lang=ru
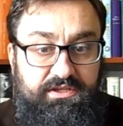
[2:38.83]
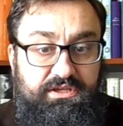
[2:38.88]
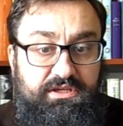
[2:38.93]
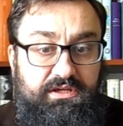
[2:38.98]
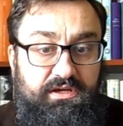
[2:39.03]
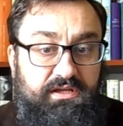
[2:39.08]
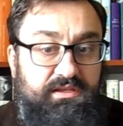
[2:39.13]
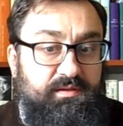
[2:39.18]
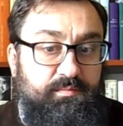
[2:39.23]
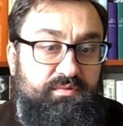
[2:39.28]

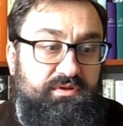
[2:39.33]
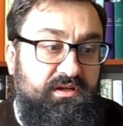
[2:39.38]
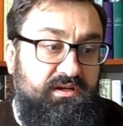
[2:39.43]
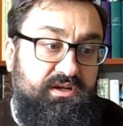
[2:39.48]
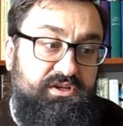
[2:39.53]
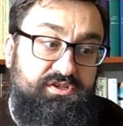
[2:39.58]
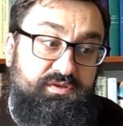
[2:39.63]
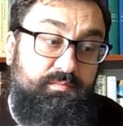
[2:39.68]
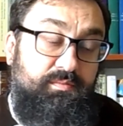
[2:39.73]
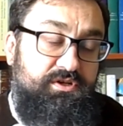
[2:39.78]
И это
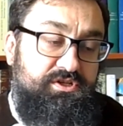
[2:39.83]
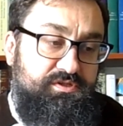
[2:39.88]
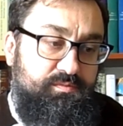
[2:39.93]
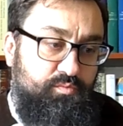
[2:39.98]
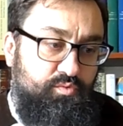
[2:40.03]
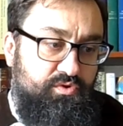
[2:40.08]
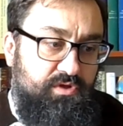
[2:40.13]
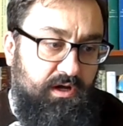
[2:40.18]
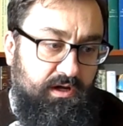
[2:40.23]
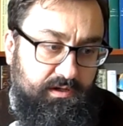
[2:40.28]
было, конечно,
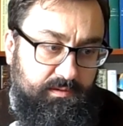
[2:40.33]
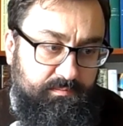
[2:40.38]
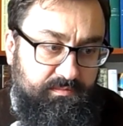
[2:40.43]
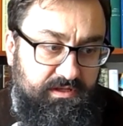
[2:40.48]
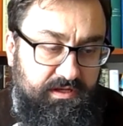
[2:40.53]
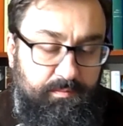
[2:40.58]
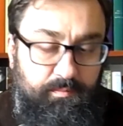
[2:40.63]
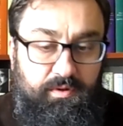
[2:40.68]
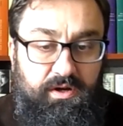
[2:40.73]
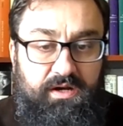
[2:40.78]
большим
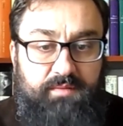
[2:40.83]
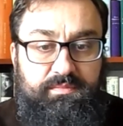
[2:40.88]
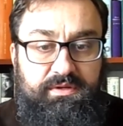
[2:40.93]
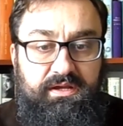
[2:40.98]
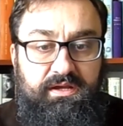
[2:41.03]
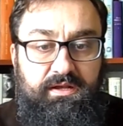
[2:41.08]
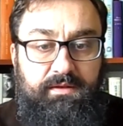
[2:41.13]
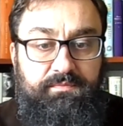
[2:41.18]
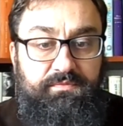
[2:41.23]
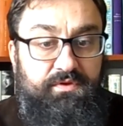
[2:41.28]
ударом для
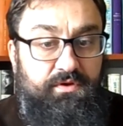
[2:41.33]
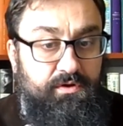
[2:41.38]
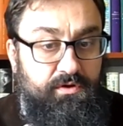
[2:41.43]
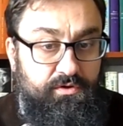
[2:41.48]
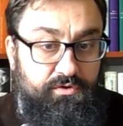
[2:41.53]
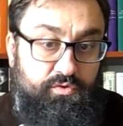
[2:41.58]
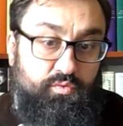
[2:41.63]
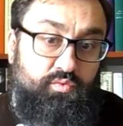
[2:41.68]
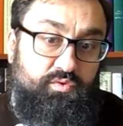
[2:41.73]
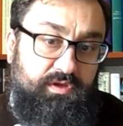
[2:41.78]
мамы,
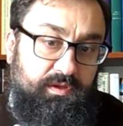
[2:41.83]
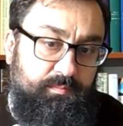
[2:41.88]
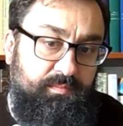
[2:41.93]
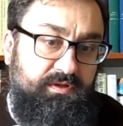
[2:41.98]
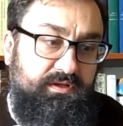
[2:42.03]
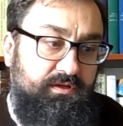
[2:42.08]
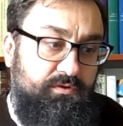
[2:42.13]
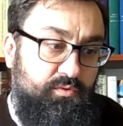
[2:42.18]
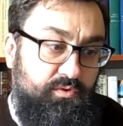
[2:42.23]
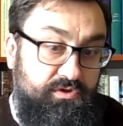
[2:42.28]
э, юной
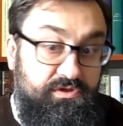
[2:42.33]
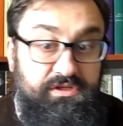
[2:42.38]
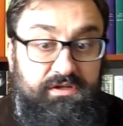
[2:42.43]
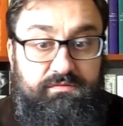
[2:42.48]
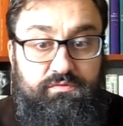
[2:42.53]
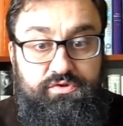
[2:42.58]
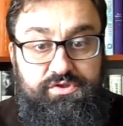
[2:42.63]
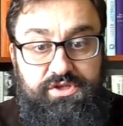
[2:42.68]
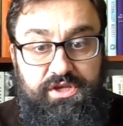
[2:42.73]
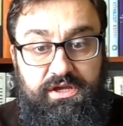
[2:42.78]
молодой
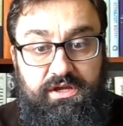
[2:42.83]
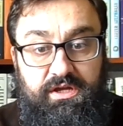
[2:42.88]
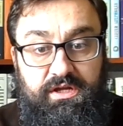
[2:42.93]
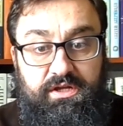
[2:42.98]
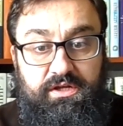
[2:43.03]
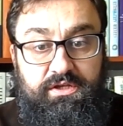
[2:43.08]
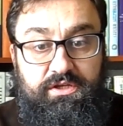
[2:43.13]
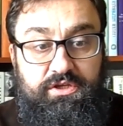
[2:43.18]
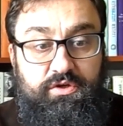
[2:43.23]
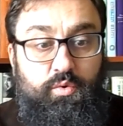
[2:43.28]
девушки.
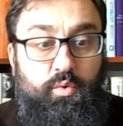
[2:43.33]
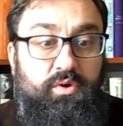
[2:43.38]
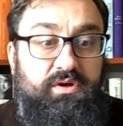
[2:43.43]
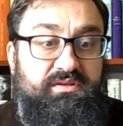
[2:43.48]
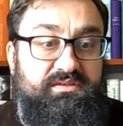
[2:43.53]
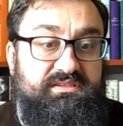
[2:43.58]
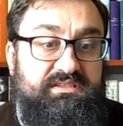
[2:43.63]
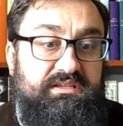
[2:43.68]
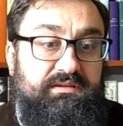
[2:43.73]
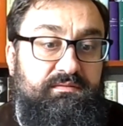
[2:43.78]
И
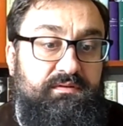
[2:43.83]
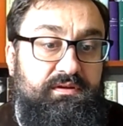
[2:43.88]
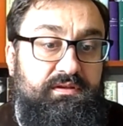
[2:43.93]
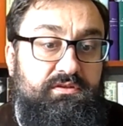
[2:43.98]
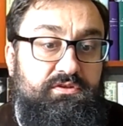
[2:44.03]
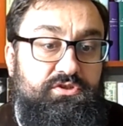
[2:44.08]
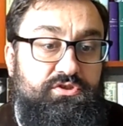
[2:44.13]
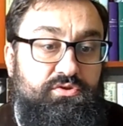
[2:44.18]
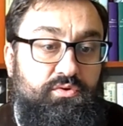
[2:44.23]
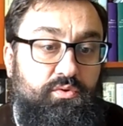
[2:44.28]
Уэллс
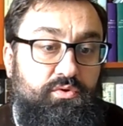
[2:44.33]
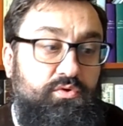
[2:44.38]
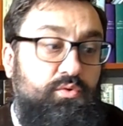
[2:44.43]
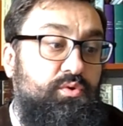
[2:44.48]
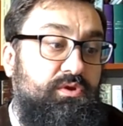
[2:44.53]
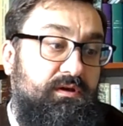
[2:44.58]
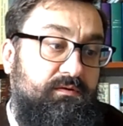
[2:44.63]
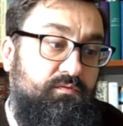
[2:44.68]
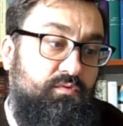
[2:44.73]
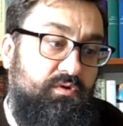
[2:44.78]
говорил, что
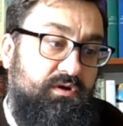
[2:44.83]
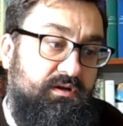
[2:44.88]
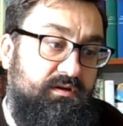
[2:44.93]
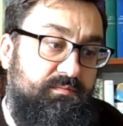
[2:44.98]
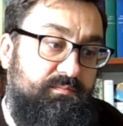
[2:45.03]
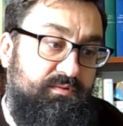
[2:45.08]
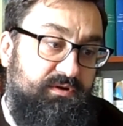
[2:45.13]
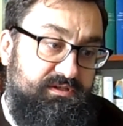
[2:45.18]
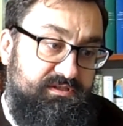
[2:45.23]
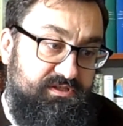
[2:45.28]
до того,
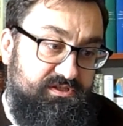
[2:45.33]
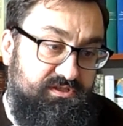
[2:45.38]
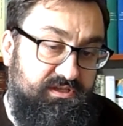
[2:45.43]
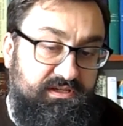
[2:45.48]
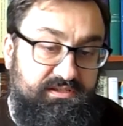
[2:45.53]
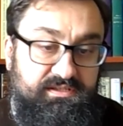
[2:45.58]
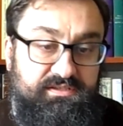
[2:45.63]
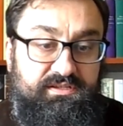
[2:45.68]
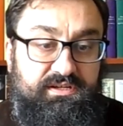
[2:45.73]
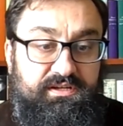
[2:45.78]
как
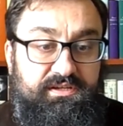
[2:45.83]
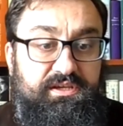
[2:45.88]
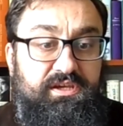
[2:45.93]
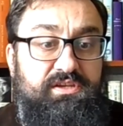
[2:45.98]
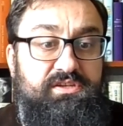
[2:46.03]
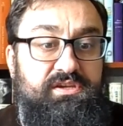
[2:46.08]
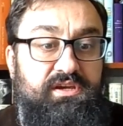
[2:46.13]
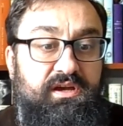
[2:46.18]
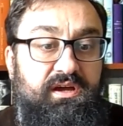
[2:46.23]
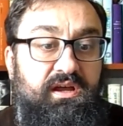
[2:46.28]
произошла эта
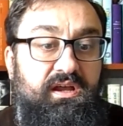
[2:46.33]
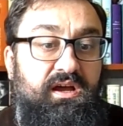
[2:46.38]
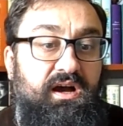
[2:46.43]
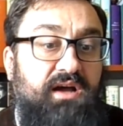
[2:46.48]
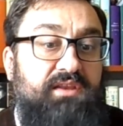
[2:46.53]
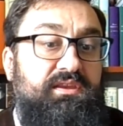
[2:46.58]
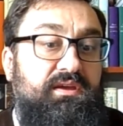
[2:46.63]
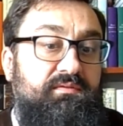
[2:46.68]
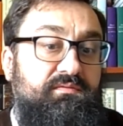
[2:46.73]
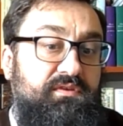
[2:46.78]
трагедия,
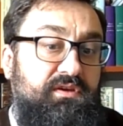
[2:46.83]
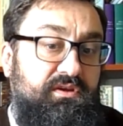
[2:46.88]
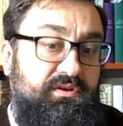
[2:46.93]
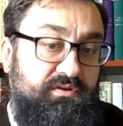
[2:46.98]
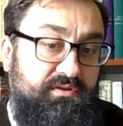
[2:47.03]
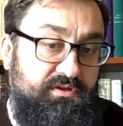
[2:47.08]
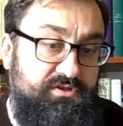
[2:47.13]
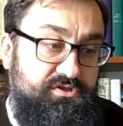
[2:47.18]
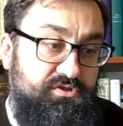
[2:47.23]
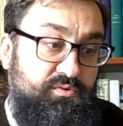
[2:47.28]
она
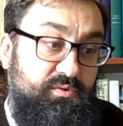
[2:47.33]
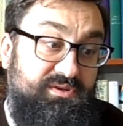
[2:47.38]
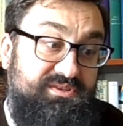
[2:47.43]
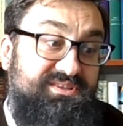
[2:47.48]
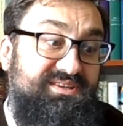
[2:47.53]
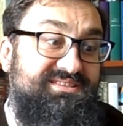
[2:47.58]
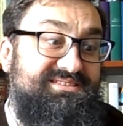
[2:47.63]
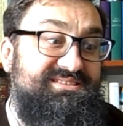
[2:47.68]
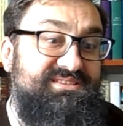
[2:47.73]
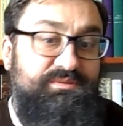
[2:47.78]
верила, что
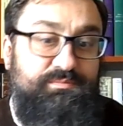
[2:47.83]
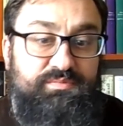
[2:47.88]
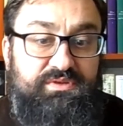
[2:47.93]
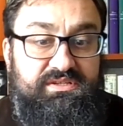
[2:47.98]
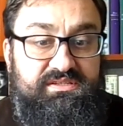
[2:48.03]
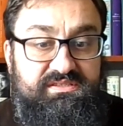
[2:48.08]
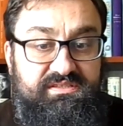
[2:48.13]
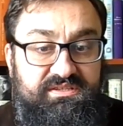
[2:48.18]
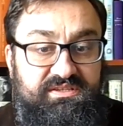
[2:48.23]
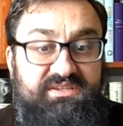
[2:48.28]
Отец
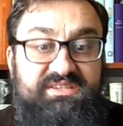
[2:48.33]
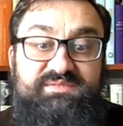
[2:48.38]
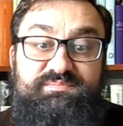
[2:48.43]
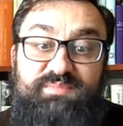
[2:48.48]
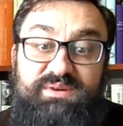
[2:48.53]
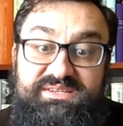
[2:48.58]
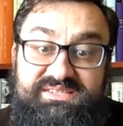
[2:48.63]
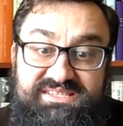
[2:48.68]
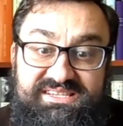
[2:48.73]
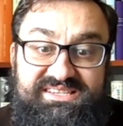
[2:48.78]
Небесный и
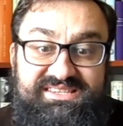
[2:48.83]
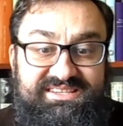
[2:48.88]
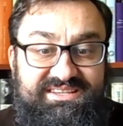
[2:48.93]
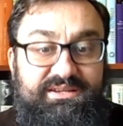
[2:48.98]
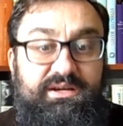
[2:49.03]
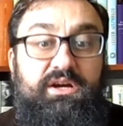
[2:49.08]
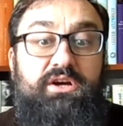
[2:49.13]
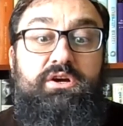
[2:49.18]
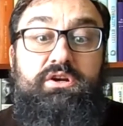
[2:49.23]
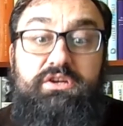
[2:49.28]

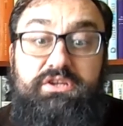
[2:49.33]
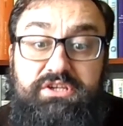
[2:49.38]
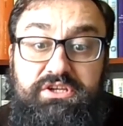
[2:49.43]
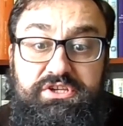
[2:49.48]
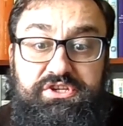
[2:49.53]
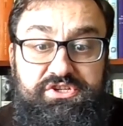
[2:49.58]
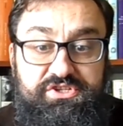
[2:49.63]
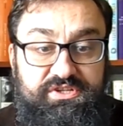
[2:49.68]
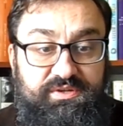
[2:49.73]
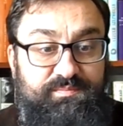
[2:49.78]
Спаситель
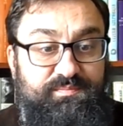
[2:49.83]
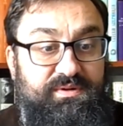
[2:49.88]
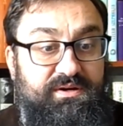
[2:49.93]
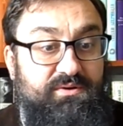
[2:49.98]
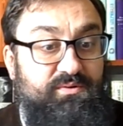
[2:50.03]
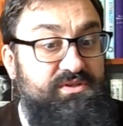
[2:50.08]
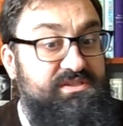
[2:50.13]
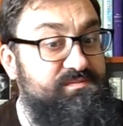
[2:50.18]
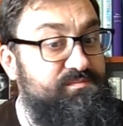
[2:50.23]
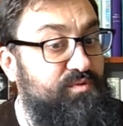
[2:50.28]
лично,
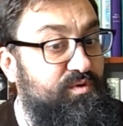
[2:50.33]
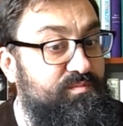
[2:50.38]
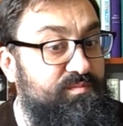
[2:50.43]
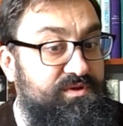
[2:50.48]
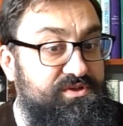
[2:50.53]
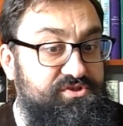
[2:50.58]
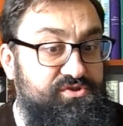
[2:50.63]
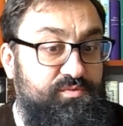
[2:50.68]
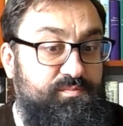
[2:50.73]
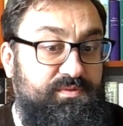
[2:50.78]
порой с
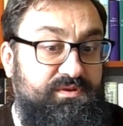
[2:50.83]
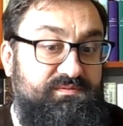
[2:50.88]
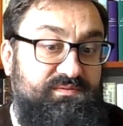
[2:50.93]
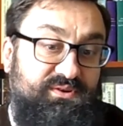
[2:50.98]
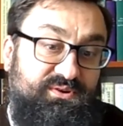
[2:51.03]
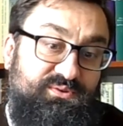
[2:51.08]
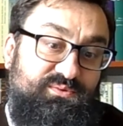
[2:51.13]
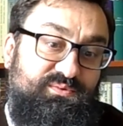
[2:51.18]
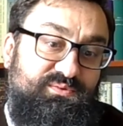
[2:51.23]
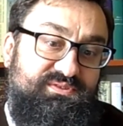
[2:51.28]
помощью
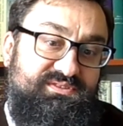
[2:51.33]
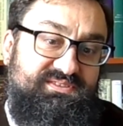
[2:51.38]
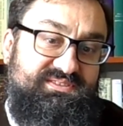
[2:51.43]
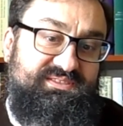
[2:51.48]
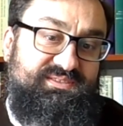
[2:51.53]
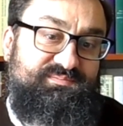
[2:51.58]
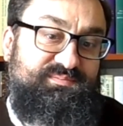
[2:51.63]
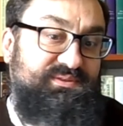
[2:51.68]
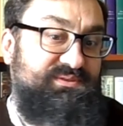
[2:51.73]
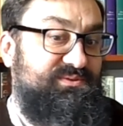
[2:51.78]

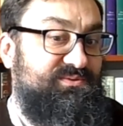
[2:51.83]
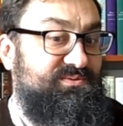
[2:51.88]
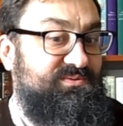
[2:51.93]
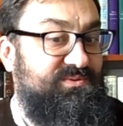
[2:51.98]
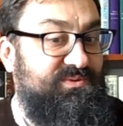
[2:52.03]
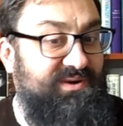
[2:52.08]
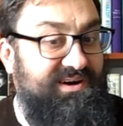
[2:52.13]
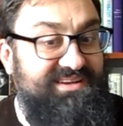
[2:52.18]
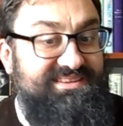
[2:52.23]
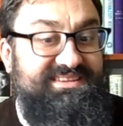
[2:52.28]
подвернувшегося под
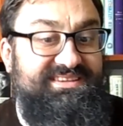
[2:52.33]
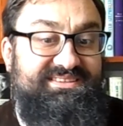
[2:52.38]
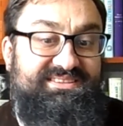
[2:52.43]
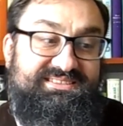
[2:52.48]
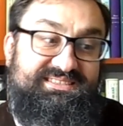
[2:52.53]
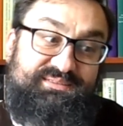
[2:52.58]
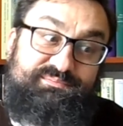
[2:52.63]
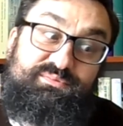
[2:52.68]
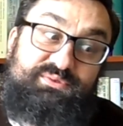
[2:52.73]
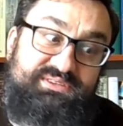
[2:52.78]
руку
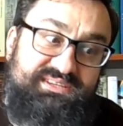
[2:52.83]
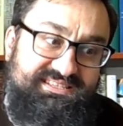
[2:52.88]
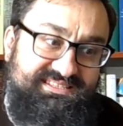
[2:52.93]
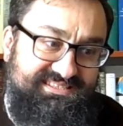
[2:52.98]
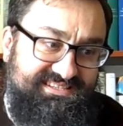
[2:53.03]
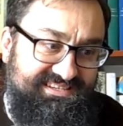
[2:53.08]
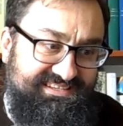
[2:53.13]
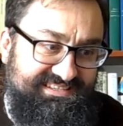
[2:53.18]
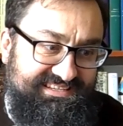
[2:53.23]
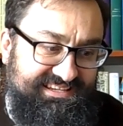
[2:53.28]
ангела,
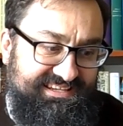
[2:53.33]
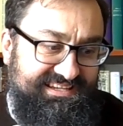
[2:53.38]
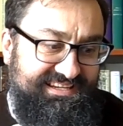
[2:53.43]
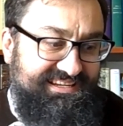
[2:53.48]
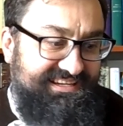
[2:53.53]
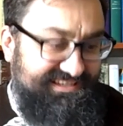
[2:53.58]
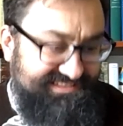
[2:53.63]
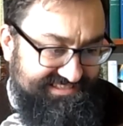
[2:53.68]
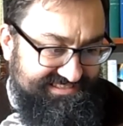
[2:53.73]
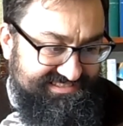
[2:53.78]
заботится о ней.
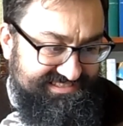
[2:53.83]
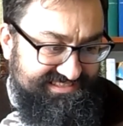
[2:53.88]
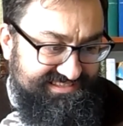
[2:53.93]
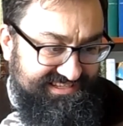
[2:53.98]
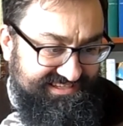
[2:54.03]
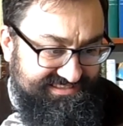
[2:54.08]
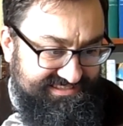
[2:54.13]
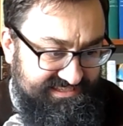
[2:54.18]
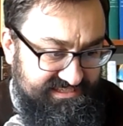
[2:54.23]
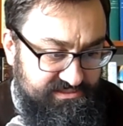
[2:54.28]
Это
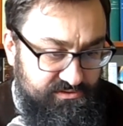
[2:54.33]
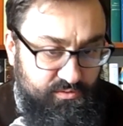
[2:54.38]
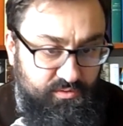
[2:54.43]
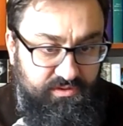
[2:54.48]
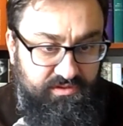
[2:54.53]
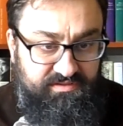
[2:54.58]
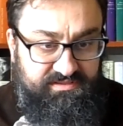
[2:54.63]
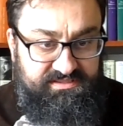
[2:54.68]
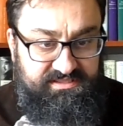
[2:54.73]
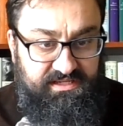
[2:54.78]
цитата из
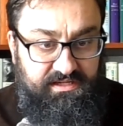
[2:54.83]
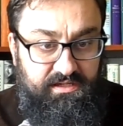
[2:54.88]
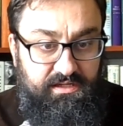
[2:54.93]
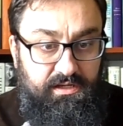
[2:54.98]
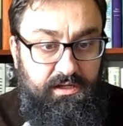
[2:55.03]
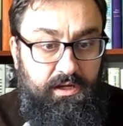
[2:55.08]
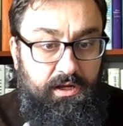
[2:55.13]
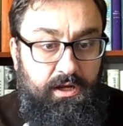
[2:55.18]
Уэллса.